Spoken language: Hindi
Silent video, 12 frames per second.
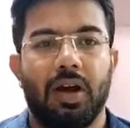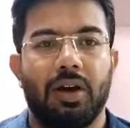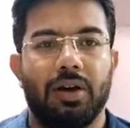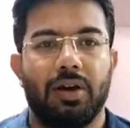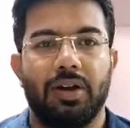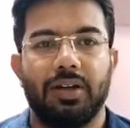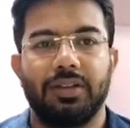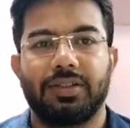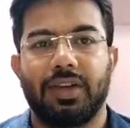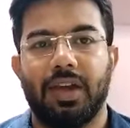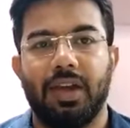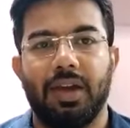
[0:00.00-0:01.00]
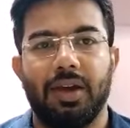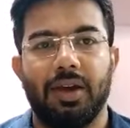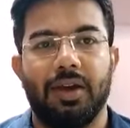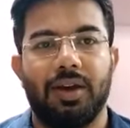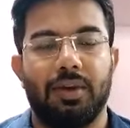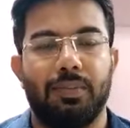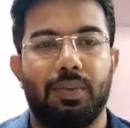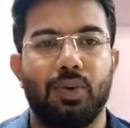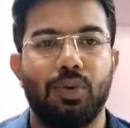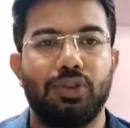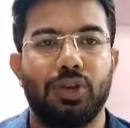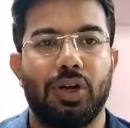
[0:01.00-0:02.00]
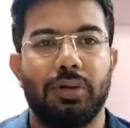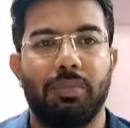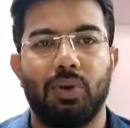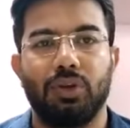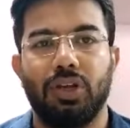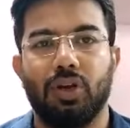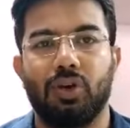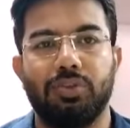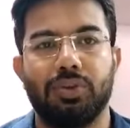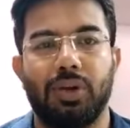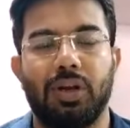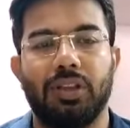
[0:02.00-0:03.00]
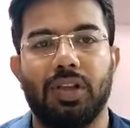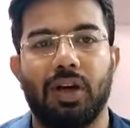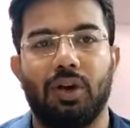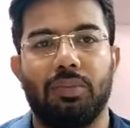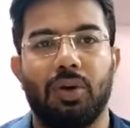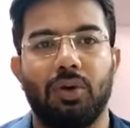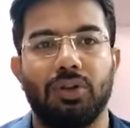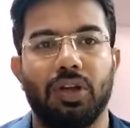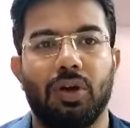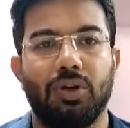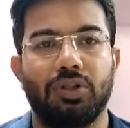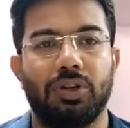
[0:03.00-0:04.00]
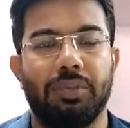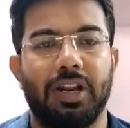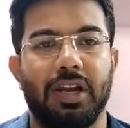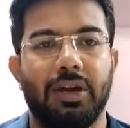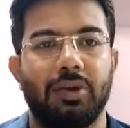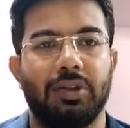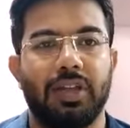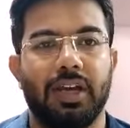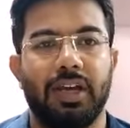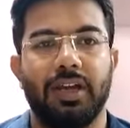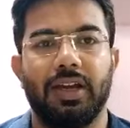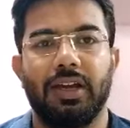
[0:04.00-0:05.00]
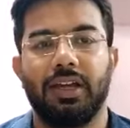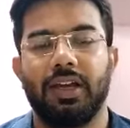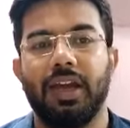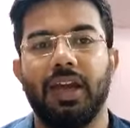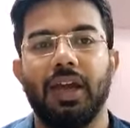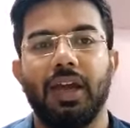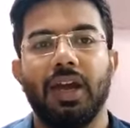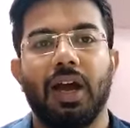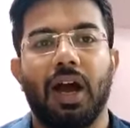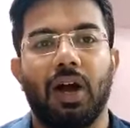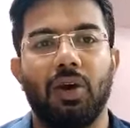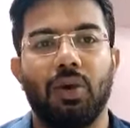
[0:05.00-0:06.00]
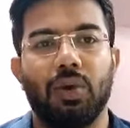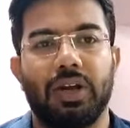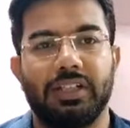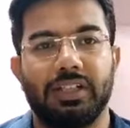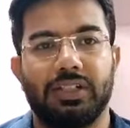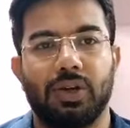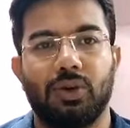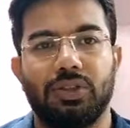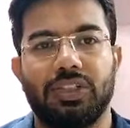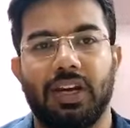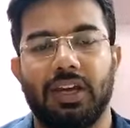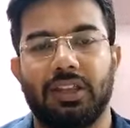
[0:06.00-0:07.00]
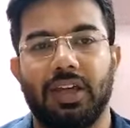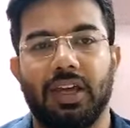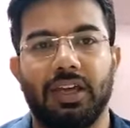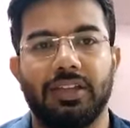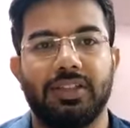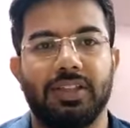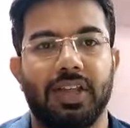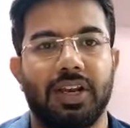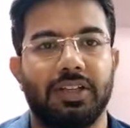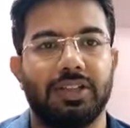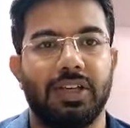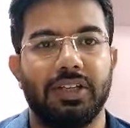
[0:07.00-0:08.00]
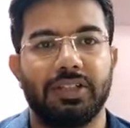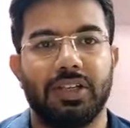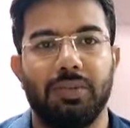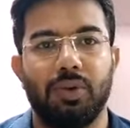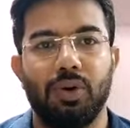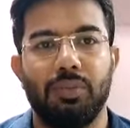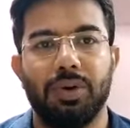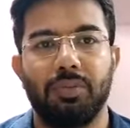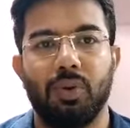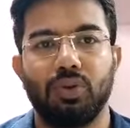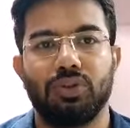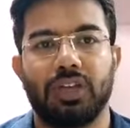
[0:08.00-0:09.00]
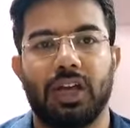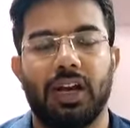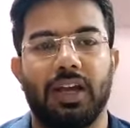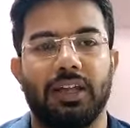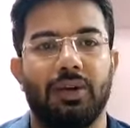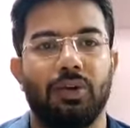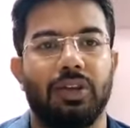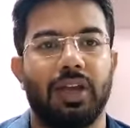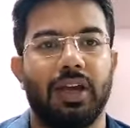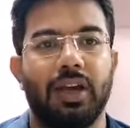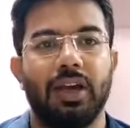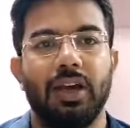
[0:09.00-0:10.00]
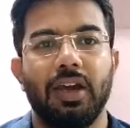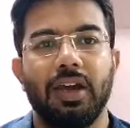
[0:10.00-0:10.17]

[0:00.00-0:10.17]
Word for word: और इसके फूल जो है बहुत ही खूबसूरत और बहुत ही गोशों में लगे होते हैं यानी कि अंगूर के जैसे गोशे लगते हैं इसी तरह से इसके फूल भी बहुत सारे लगे होते हैं